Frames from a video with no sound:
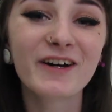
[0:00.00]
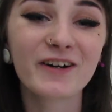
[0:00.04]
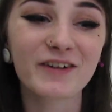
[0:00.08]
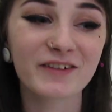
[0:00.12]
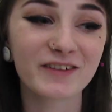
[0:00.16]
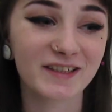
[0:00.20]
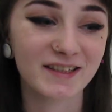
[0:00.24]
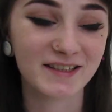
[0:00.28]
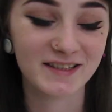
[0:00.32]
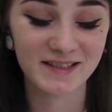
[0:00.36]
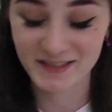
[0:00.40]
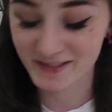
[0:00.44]

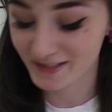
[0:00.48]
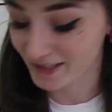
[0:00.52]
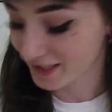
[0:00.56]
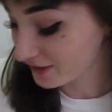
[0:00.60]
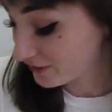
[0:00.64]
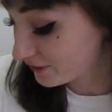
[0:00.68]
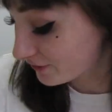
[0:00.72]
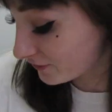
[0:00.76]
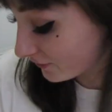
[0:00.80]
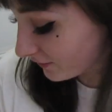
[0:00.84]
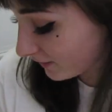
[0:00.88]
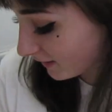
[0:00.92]
Und das ist
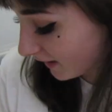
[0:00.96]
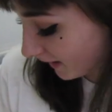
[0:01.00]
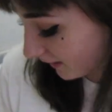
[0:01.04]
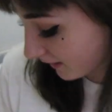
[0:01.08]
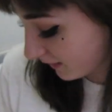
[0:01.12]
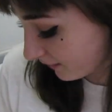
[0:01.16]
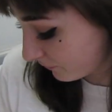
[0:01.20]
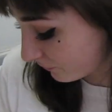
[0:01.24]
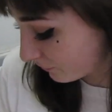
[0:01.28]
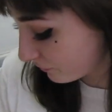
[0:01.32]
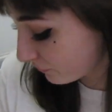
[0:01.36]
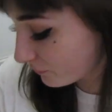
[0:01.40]
halt schon
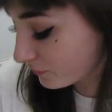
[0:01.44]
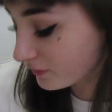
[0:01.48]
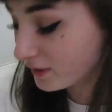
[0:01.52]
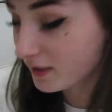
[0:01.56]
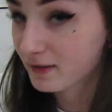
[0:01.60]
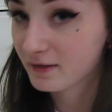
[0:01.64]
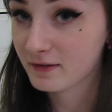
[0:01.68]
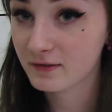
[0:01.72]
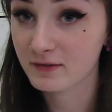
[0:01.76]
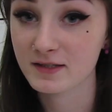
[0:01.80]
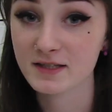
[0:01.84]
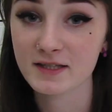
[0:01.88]
echt cool.
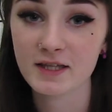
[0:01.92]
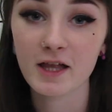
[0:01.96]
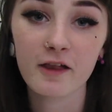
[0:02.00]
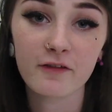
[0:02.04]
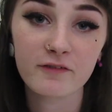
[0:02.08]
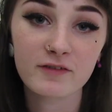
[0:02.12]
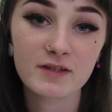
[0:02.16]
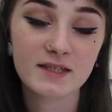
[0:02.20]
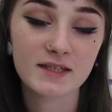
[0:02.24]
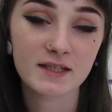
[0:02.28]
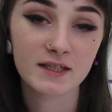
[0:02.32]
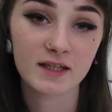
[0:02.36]
Also ein
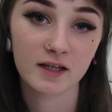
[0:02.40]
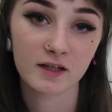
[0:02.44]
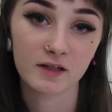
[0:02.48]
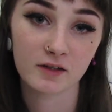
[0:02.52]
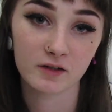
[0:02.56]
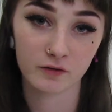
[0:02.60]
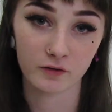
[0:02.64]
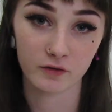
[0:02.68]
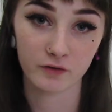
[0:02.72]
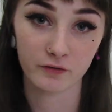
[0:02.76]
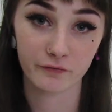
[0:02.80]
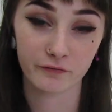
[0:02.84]
Selfie-Stick kann
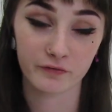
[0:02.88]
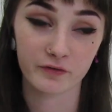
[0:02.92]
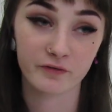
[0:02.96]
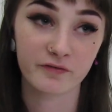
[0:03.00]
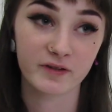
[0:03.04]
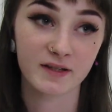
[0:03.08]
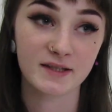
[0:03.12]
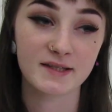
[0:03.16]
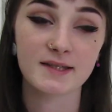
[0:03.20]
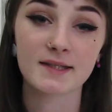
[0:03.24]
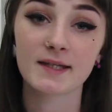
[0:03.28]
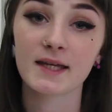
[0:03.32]
ich euch auf jeden
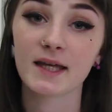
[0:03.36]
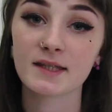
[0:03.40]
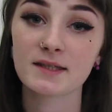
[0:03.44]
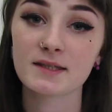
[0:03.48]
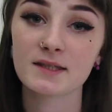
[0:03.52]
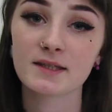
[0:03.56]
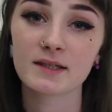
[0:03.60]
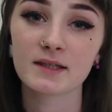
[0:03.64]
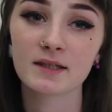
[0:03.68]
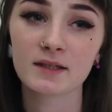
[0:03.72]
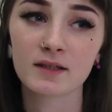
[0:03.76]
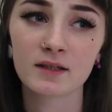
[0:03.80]
Fall ans
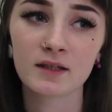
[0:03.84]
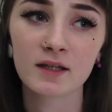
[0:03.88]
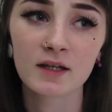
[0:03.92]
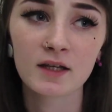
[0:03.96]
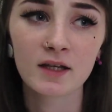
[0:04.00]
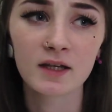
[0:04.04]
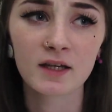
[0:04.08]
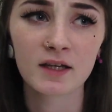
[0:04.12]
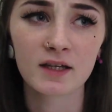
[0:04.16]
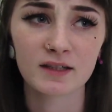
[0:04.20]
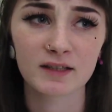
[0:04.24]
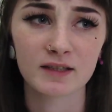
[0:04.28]
Herz legen.
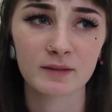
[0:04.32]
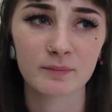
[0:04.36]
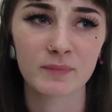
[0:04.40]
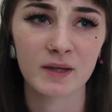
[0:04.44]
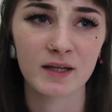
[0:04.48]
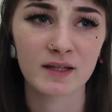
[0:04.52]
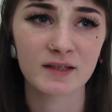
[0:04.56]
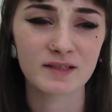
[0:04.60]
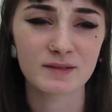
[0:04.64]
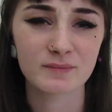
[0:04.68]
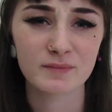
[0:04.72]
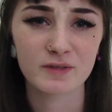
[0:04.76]
Ich habe
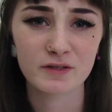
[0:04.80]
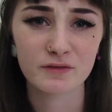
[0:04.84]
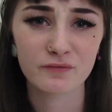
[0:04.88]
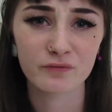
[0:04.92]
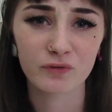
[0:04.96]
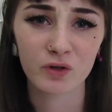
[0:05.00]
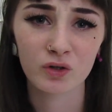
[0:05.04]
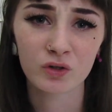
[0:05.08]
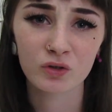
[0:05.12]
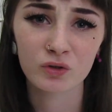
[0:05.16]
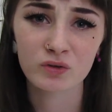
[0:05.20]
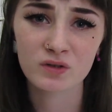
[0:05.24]
meinen damals
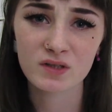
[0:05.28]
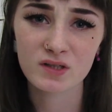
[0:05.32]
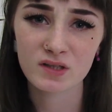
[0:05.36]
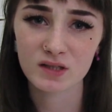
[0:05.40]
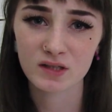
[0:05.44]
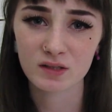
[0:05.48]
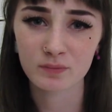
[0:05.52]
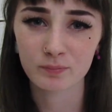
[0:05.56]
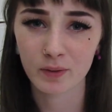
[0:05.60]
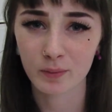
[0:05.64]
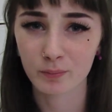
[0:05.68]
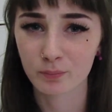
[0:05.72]
voll
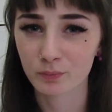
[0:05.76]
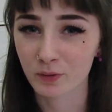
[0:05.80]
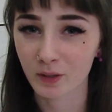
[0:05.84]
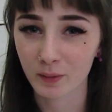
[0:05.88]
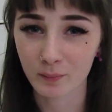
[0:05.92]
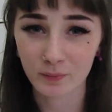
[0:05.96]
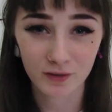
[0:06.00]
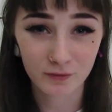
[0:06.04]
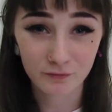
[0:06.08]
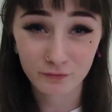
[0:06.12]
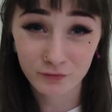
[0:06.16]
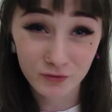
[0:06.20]
günstig bei
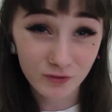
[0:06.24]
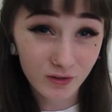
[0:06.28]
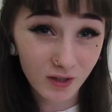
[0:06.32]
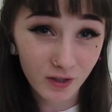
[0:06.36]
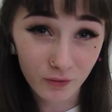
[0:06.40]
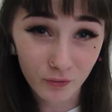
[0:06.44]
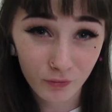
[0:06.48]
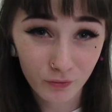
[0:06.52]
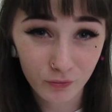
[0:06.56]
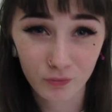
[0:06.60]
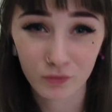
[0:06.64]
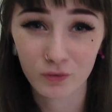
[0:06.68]
Primark für
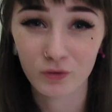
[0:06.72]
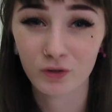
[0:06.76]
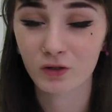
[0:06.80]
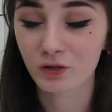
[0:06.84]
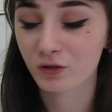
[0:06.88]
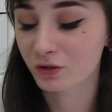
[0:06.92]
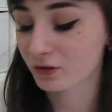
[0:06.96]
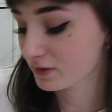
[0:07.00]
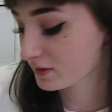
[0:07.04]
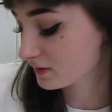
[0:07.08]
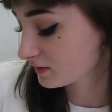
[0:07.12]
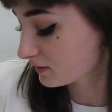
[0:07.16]
3 Euro
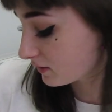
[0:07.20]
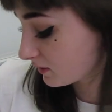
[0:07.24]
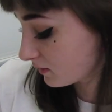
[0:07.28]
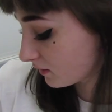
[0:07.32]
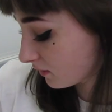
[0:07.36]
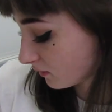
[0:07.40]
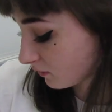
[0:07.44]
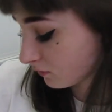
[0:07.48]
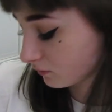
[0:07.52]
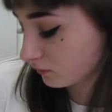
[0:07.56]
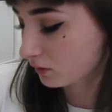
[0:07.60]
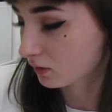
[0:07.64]

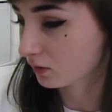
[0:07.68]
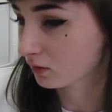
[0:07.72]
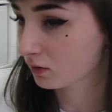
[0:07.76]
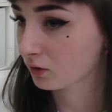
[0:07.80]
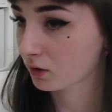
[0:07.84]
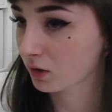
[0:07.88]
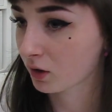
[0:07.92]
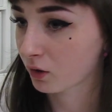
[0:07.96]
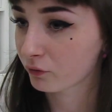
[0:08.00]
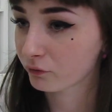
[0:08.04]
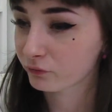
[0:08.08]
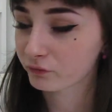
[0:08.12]
gekostet, äh,
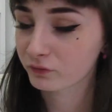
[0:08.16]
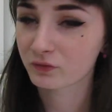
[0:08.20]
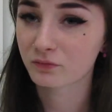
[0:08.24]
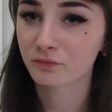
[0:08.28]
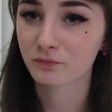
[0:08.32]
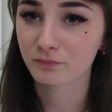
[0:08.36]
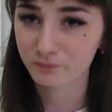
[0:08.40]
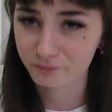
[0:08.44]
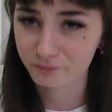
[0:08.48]
gekauft,